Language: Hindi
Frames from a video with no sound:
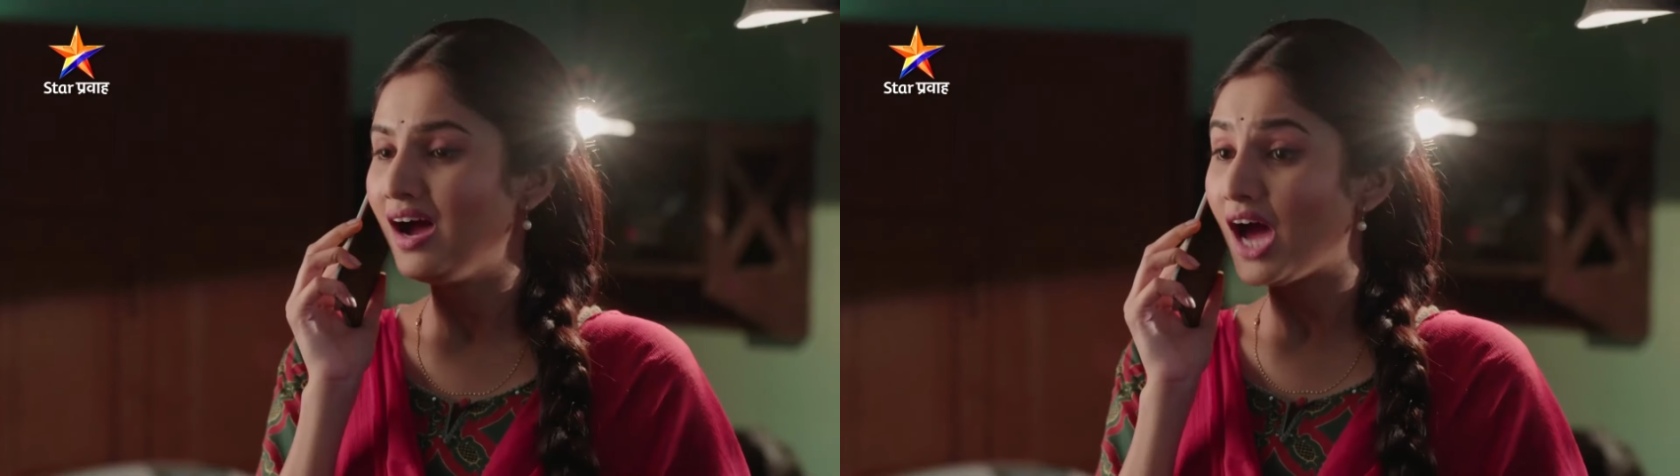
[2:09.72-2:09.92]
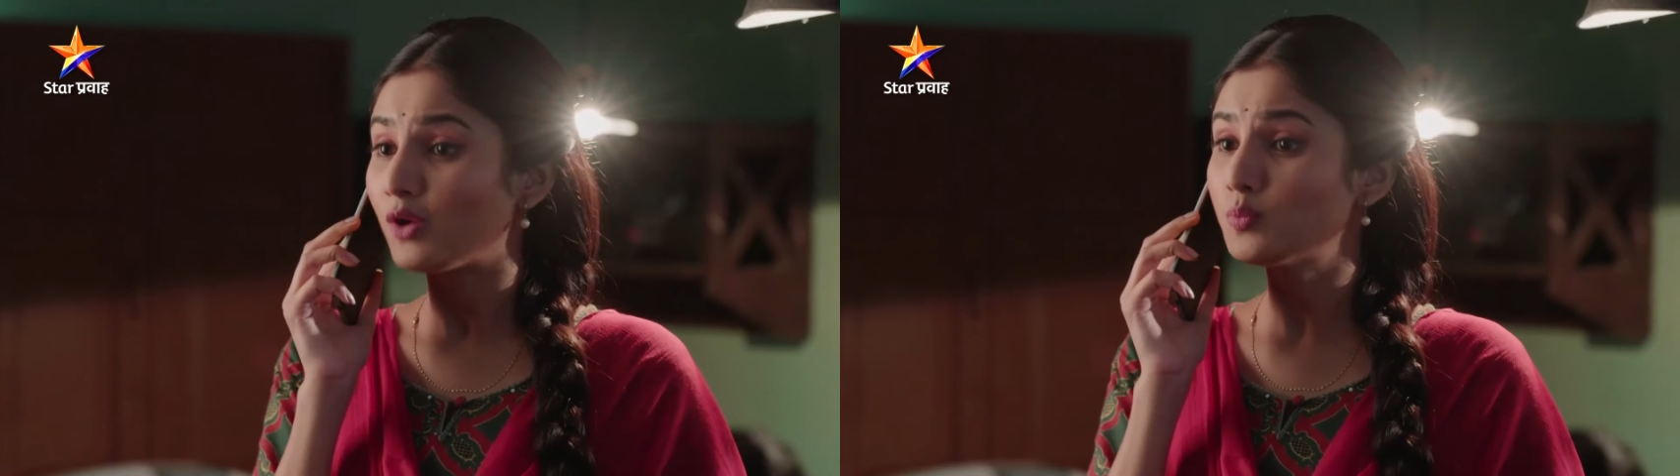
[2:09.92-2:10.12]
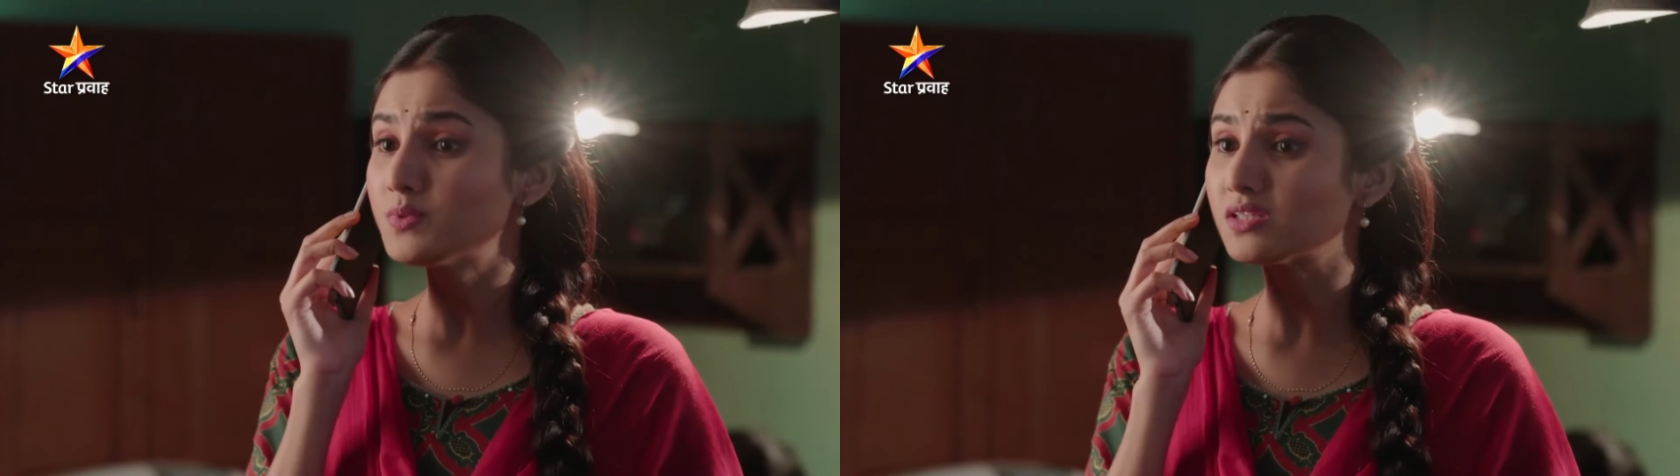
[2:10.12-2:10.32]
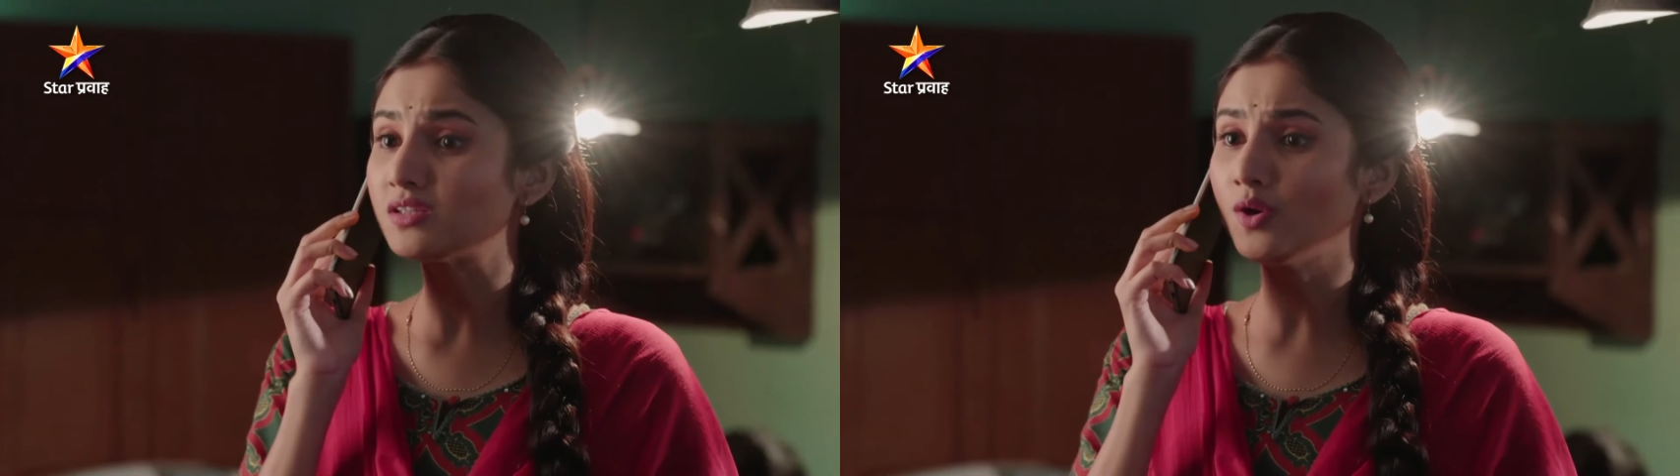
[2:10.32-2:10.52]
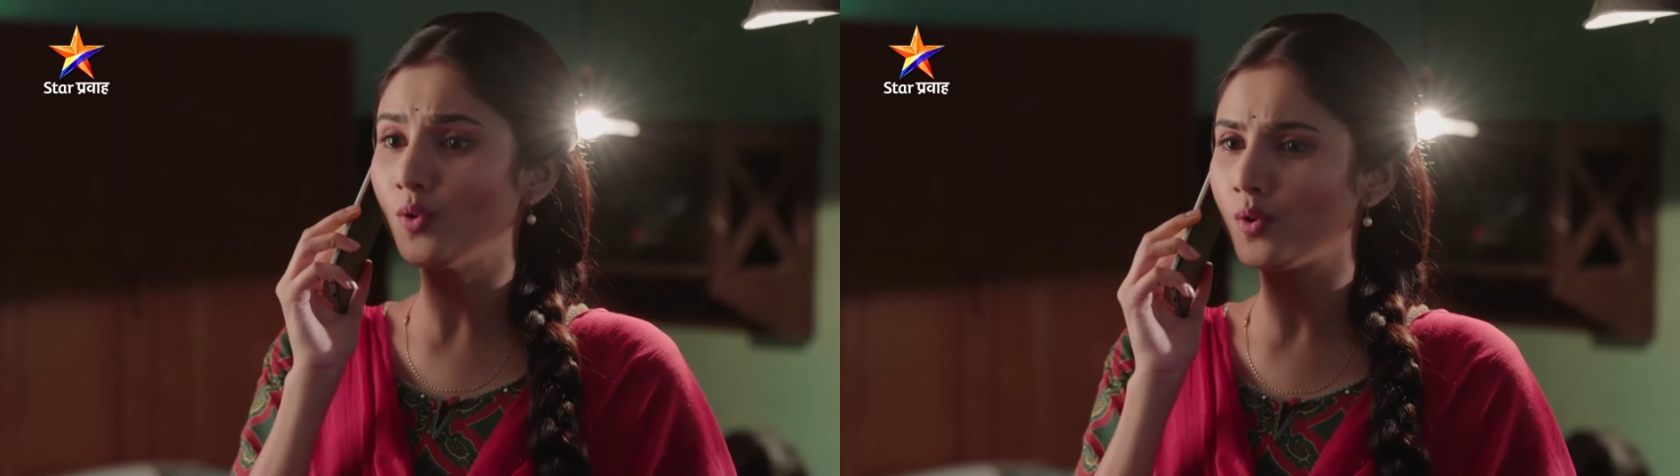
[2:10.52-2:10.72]
आरोप
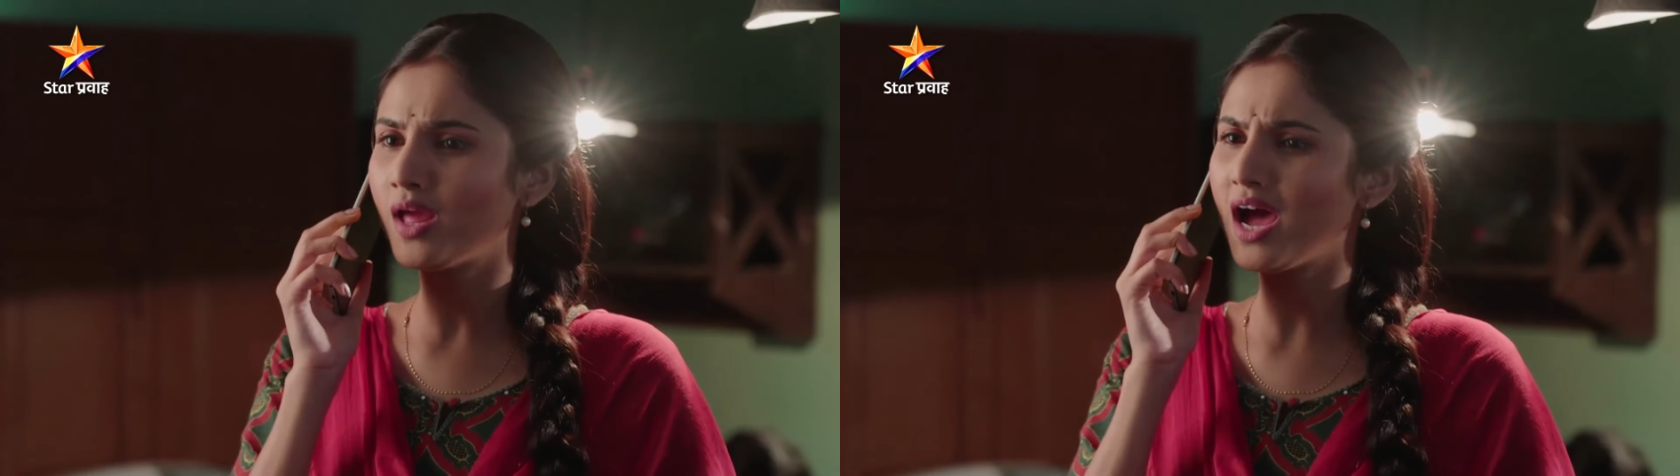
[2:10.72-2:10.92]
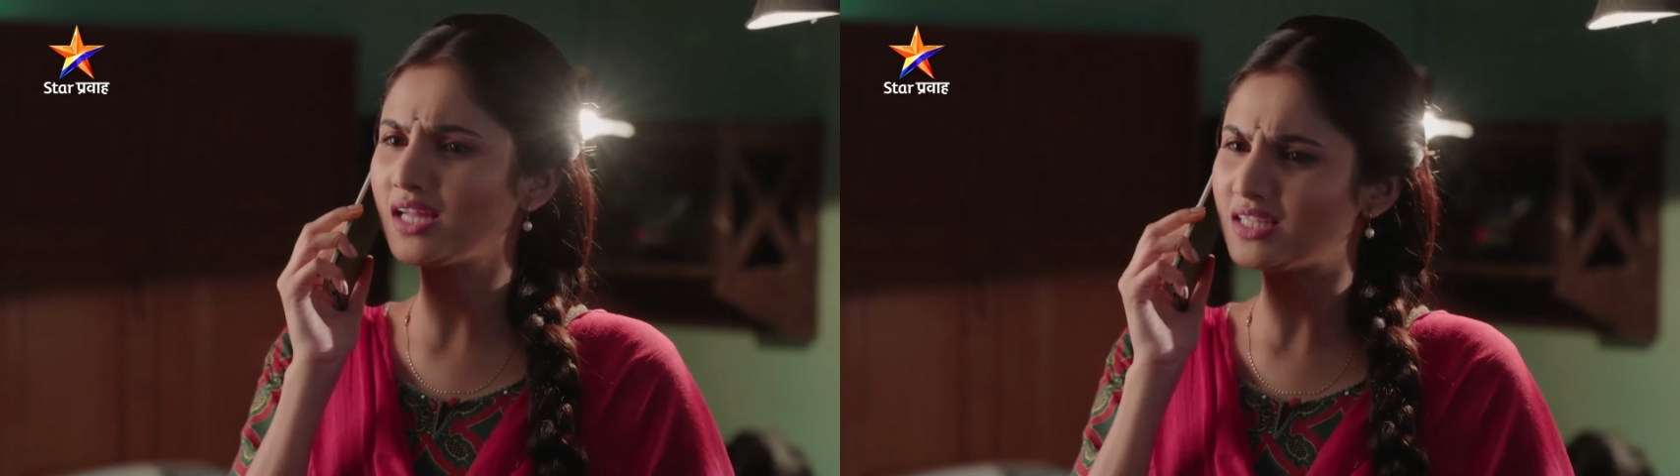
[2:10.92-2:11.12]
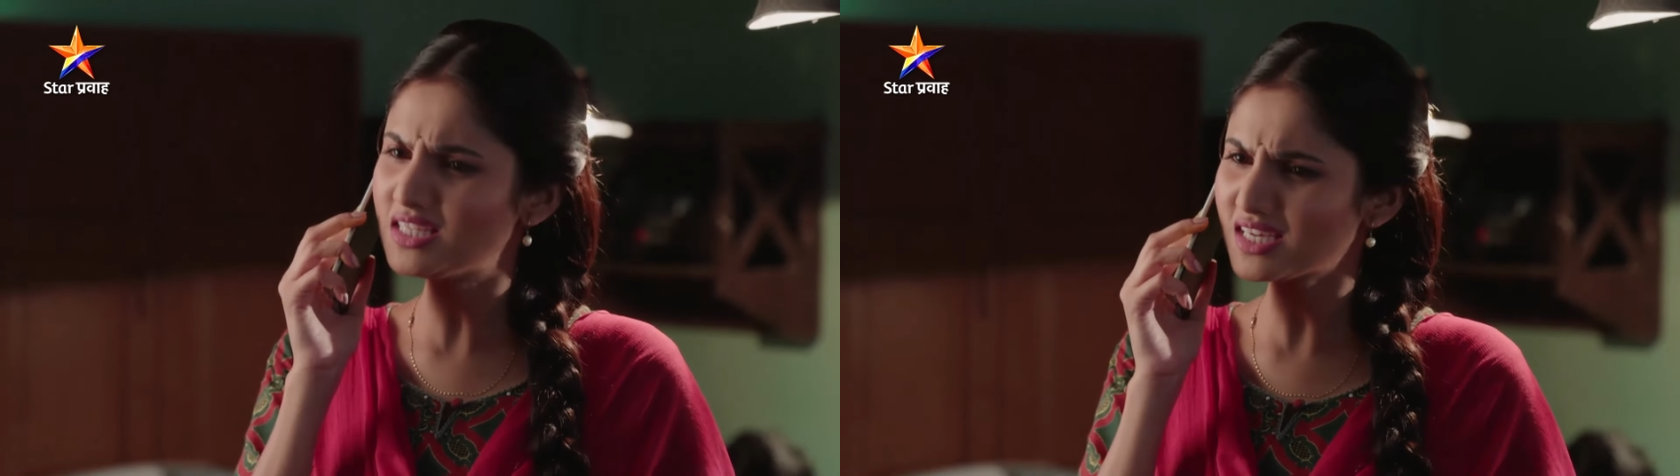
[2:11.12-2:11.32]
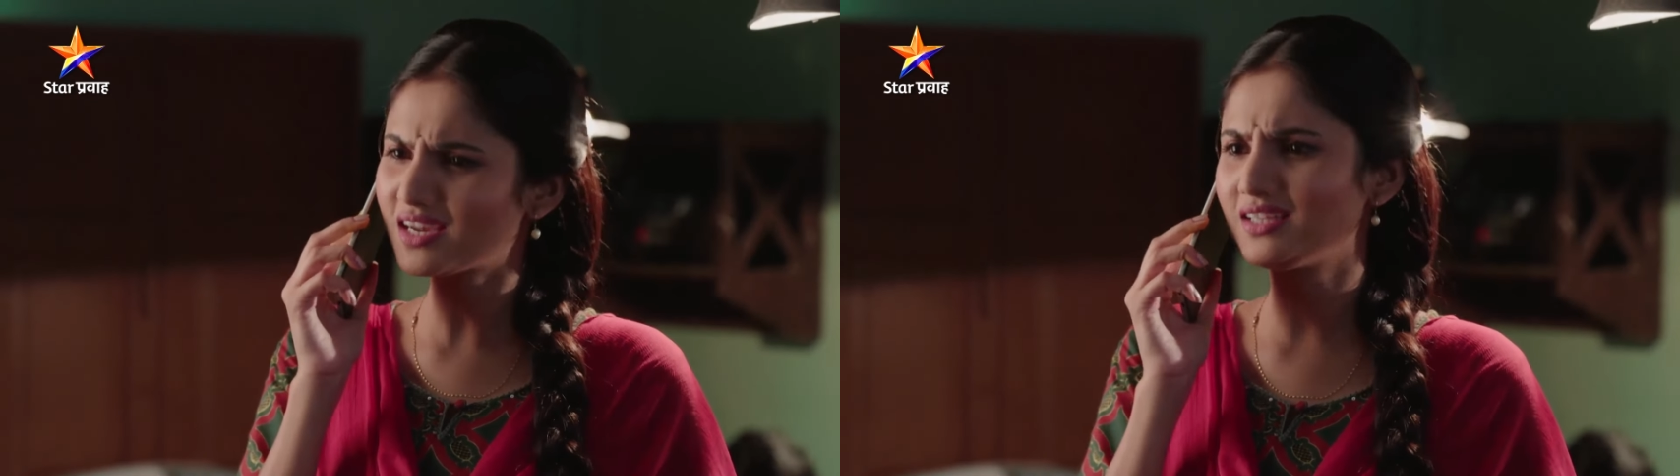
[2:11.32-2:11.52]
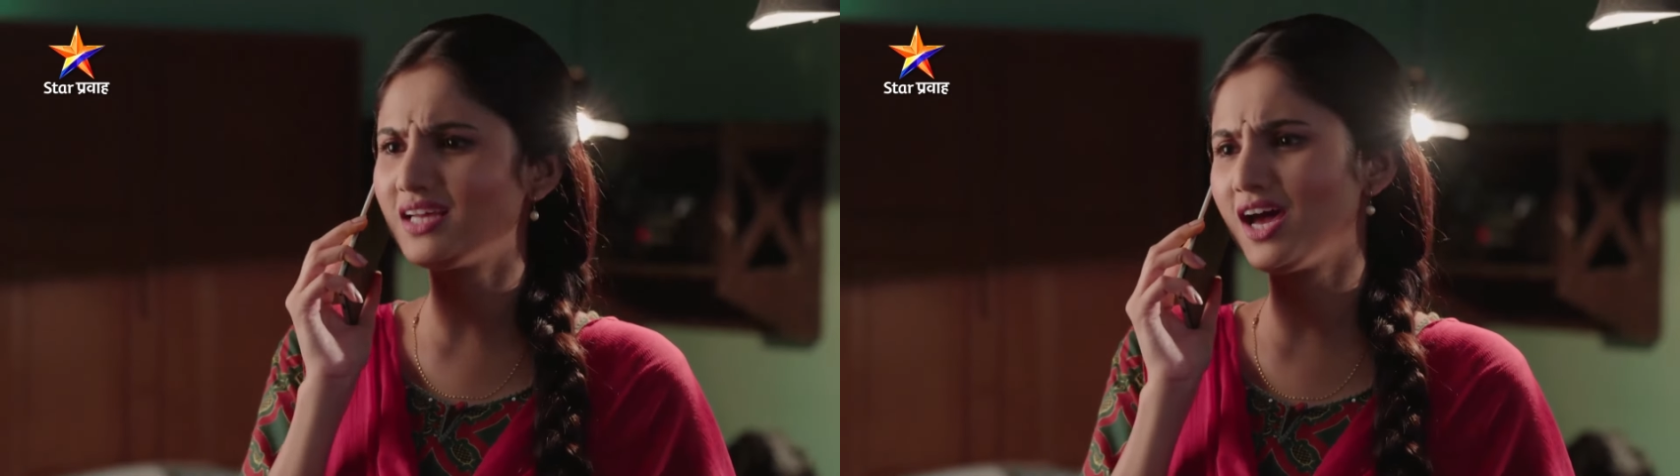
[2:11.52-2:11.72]
सिद्ध होण्याआधीच
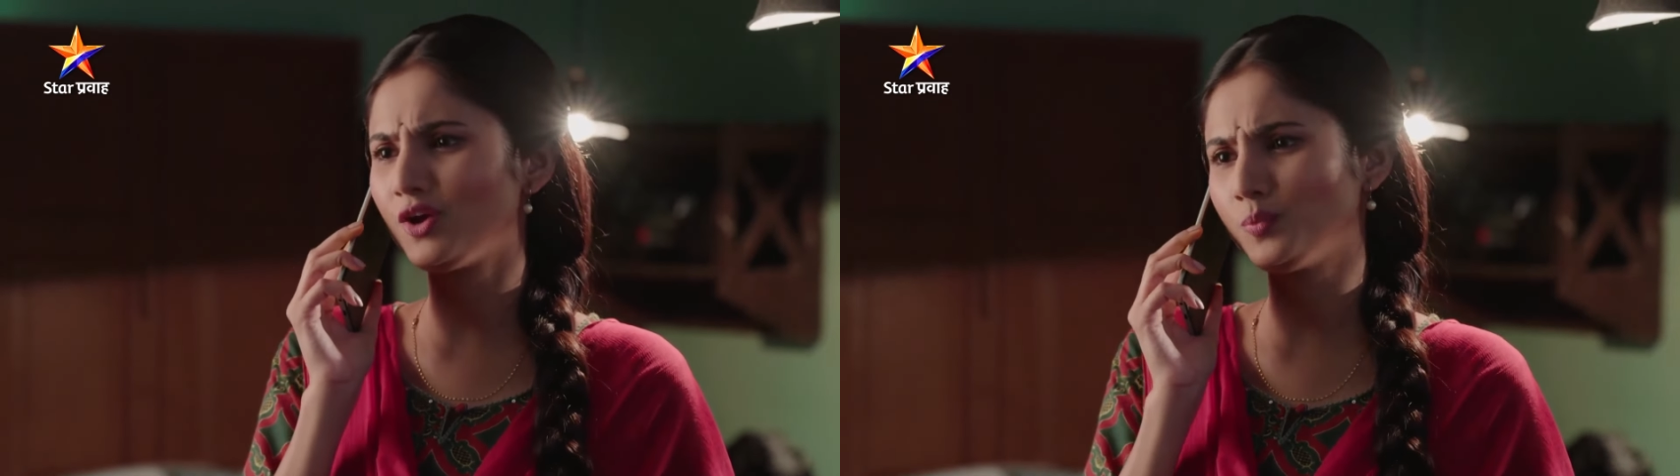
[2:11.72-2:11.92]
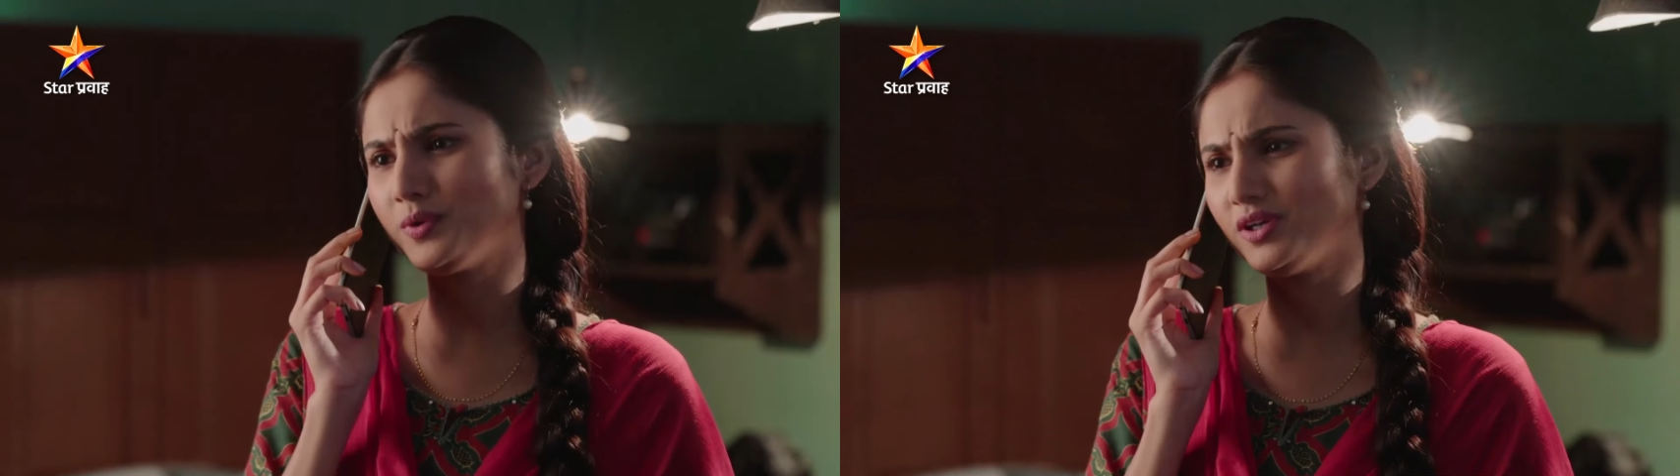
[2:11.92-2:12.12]
एखाद्याला आरोपी